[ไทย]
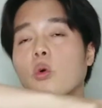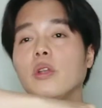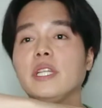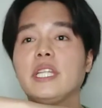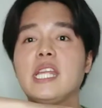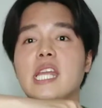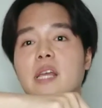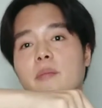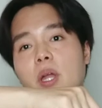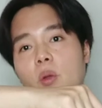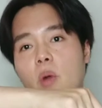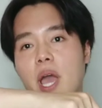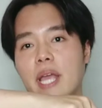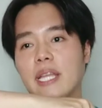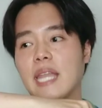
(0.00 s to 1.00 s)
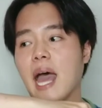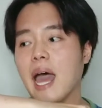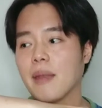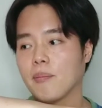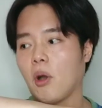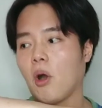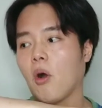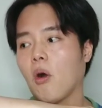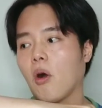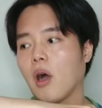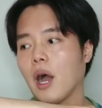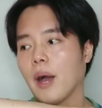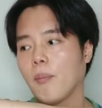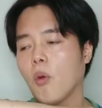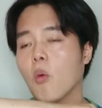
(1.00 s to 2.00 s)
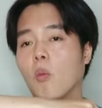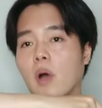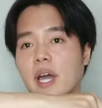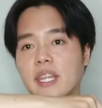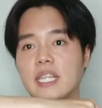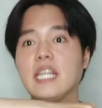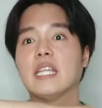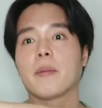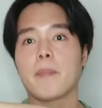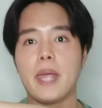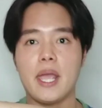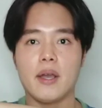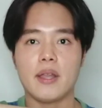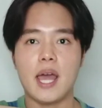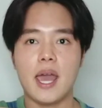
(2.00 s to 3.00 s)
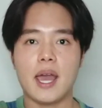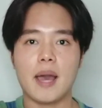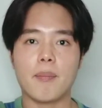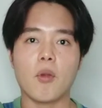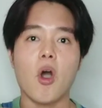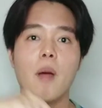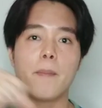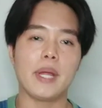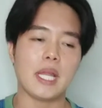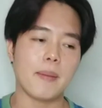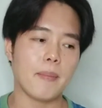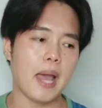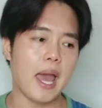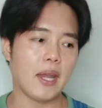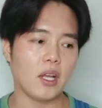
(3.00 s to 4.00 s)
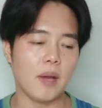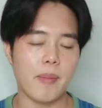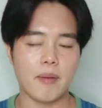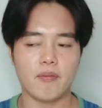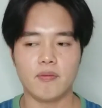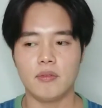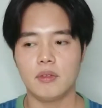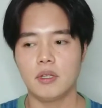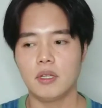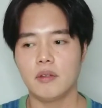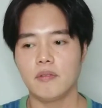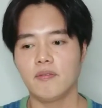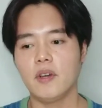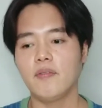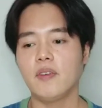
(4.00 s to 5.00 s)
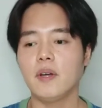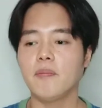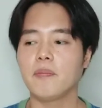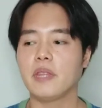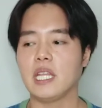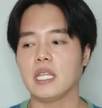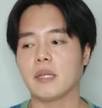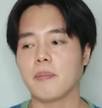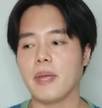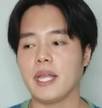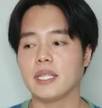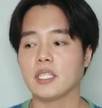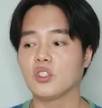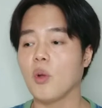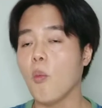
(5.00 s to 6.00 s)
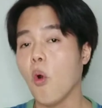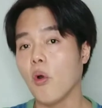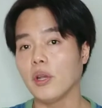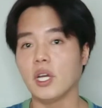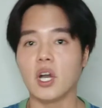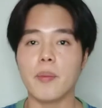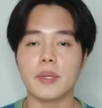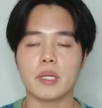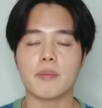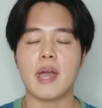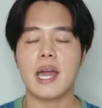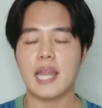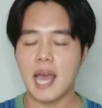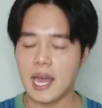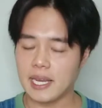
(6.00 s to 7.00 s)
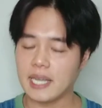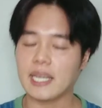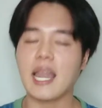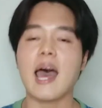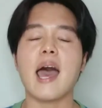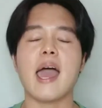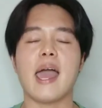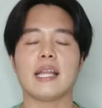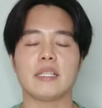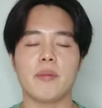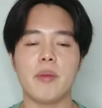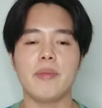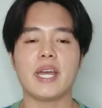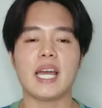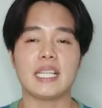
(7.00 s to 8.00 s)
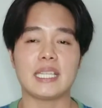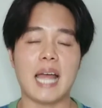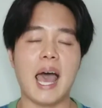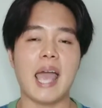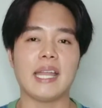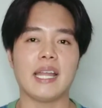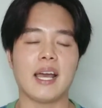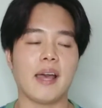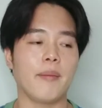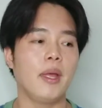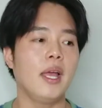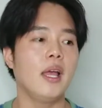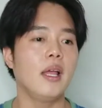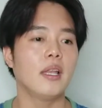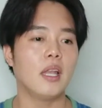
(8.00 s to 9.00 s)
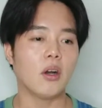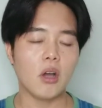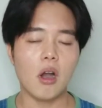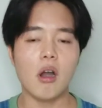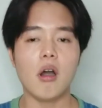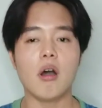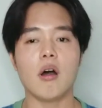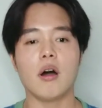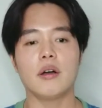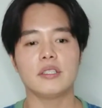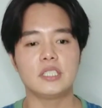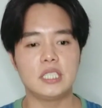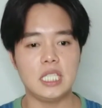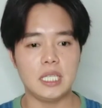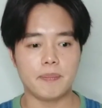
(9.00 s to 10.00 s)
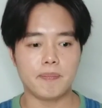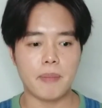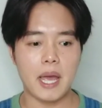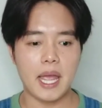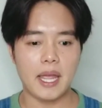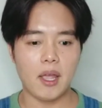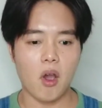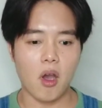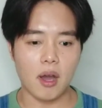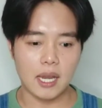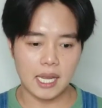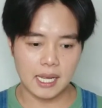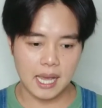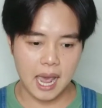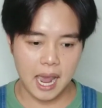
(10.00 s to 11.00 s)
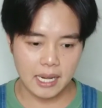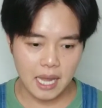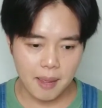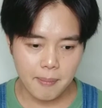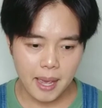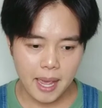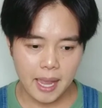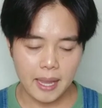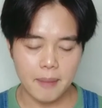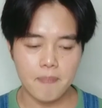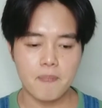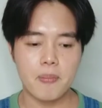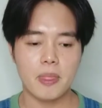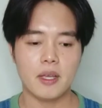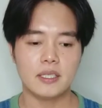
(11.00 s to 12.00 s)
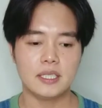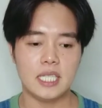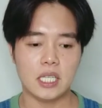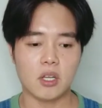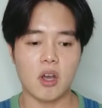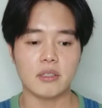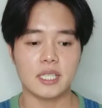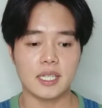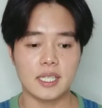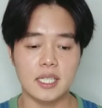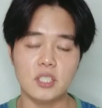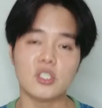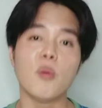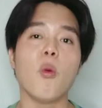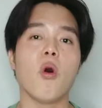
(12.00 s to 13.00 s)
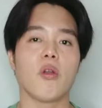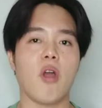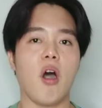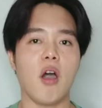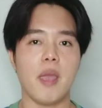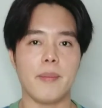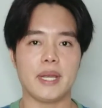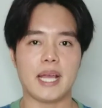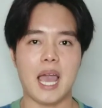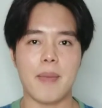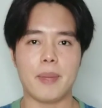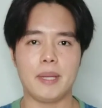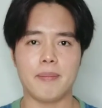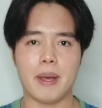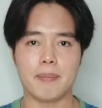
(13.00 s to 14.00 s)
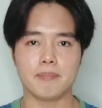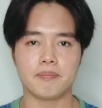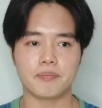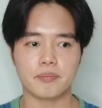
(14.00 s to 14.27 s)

คุณทิ้งมันไว้นานพอผมว่าสีสเปรย์ก็ได้ครับ ก่อนไปทำงานก็แบบปึ๊บป๊บสีสเปรย์สักชั่วโมงก็ไปทำงานอานนั้นได้ อาจจะไม่มีใครตายนะคะแล้วก็ฉีดไปออกกำลังกายได้ไหมฉีดก่อนสักครึ่งชั่วโมงเนาะให้มันกลายเป็นแบบ